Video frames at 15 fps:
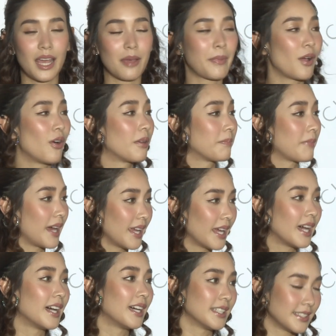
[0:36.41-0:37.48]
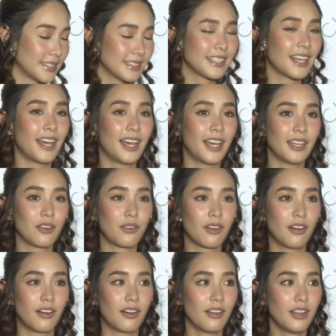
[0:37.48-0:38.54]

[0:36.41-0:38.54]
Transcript: ถ่ายไปออกไปใช่แล้วก็